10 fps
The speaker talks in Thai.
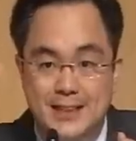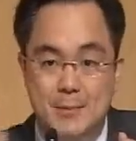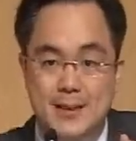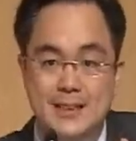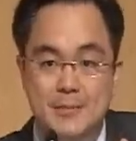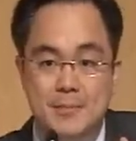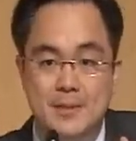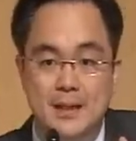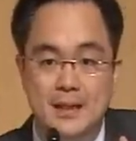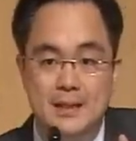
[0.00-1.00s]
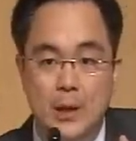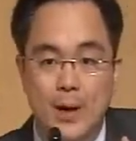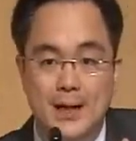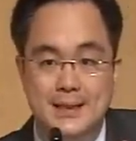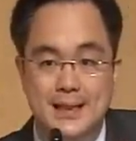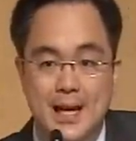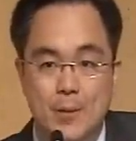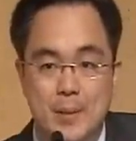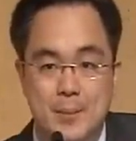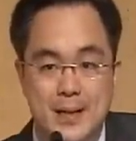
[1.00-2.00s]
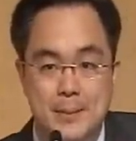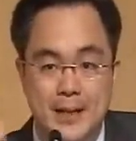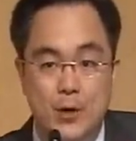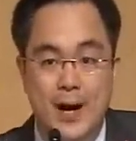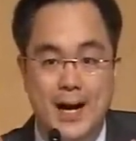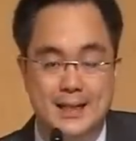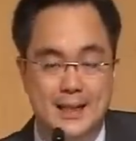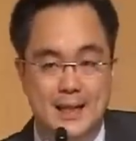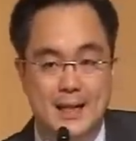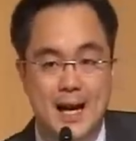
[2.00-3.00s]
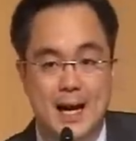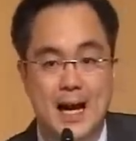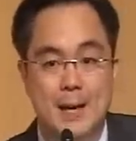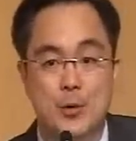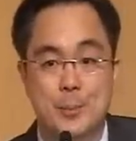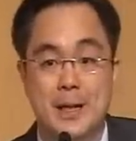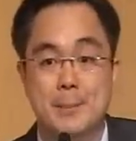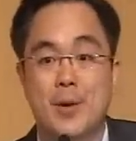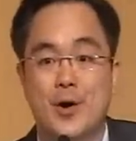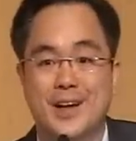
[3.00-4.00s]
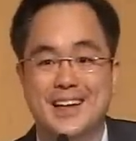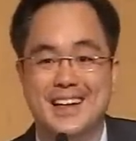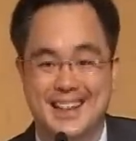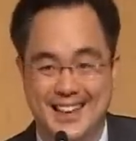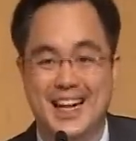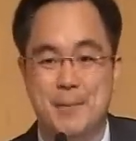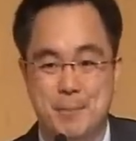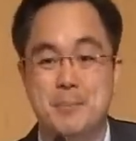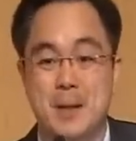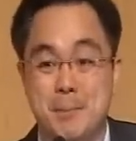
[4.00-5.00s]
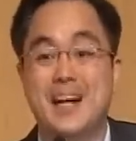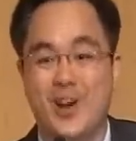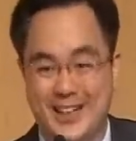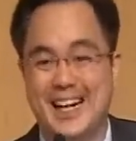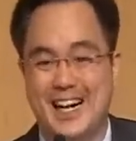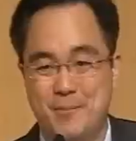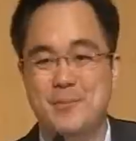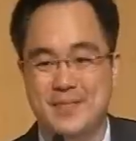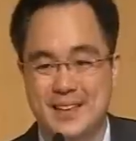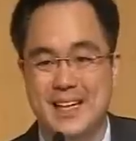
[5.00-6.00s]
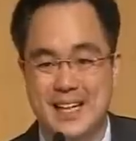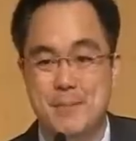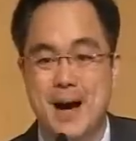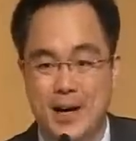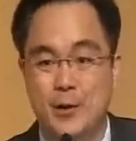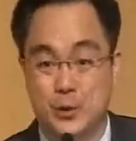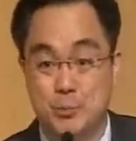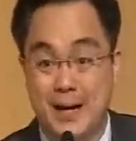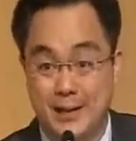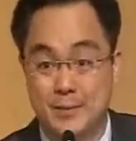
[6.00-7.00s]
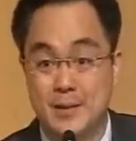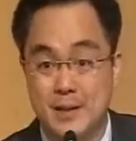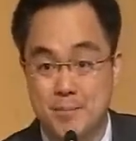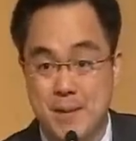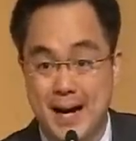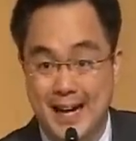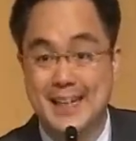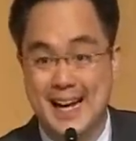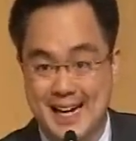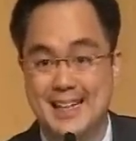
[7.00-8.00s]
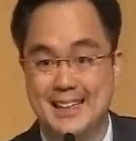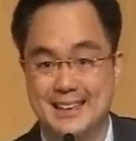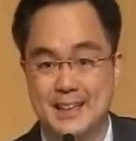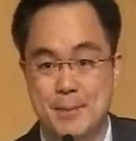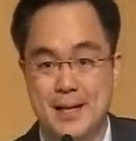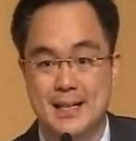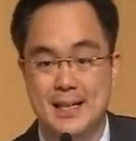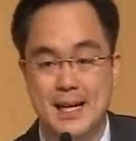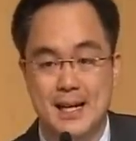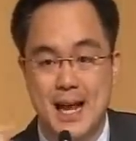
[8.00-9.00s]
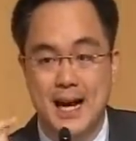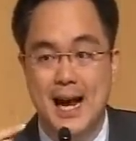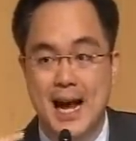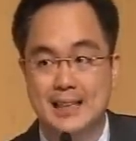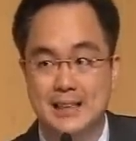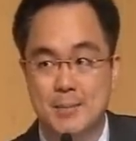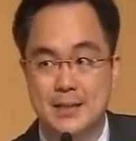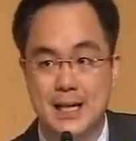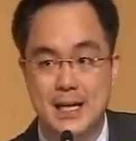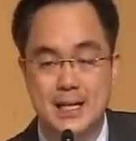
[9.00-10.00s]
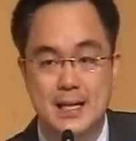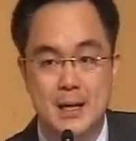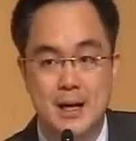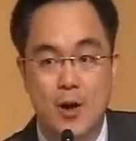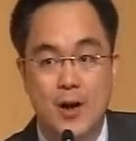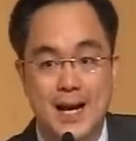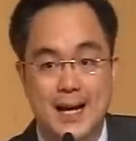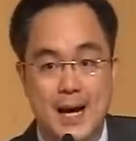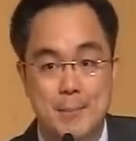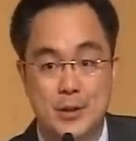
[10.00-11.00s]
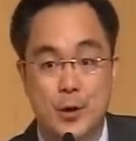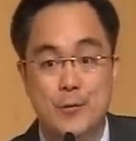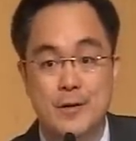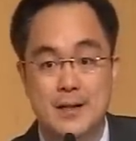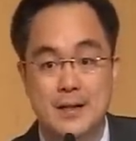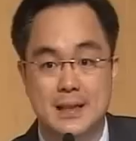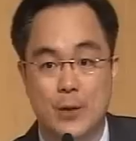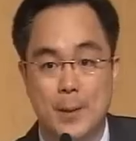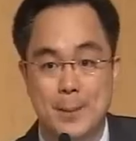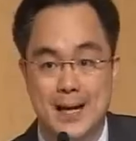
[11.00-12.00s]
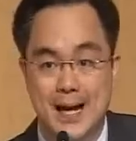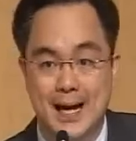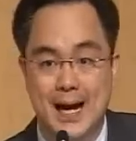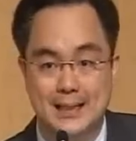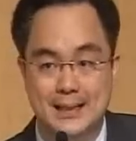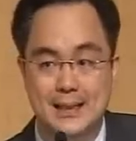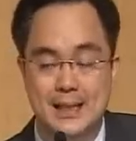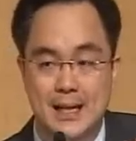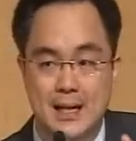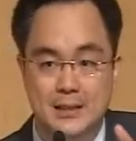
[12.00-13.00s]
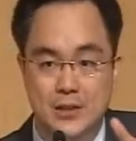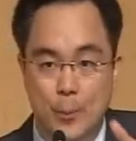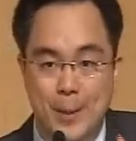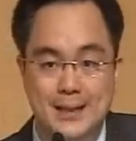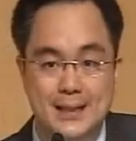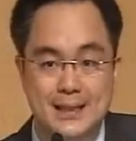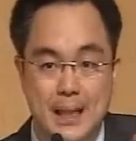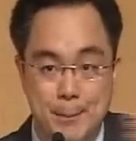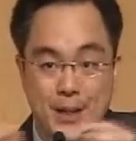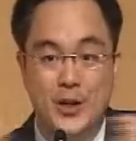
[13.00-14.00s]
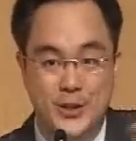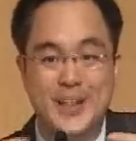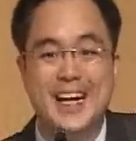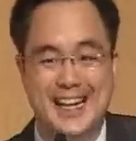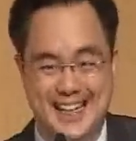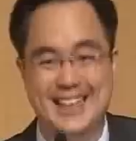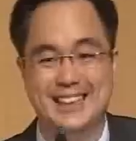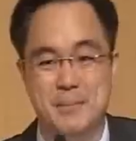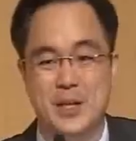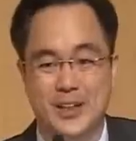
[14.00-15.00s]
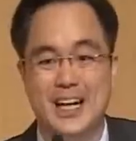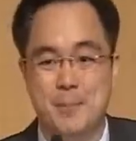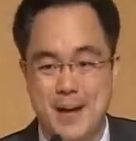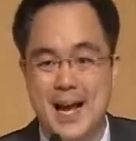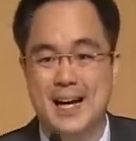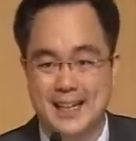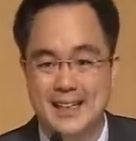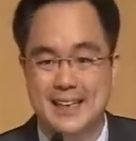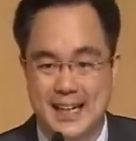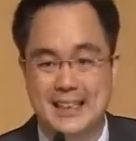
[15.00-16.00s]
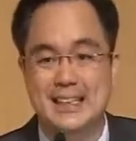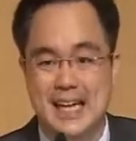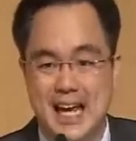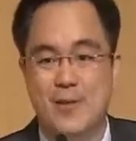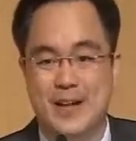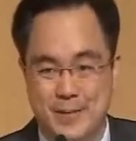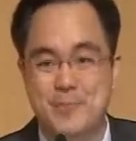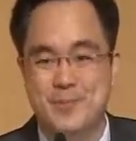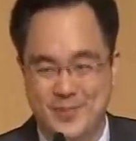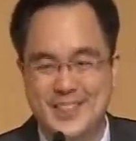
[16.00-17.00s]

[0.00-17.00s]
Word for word: 50แต่ว่าจริงๆแล้วมันไม่ได้ไปกวาดราคาบนเมนบอร์ดนะครับเป็น Big Lot นะครับในบางขณะที่เป็นราคาจะไม่ใช่ล้อราคา Bid Offer แต่ว่าเป็นราคาที่2ปาร์ตี้ทำ Big Lot ด้วยกันจะมีค่อนข้างมากในอาทิตย์ที่แล้วครับ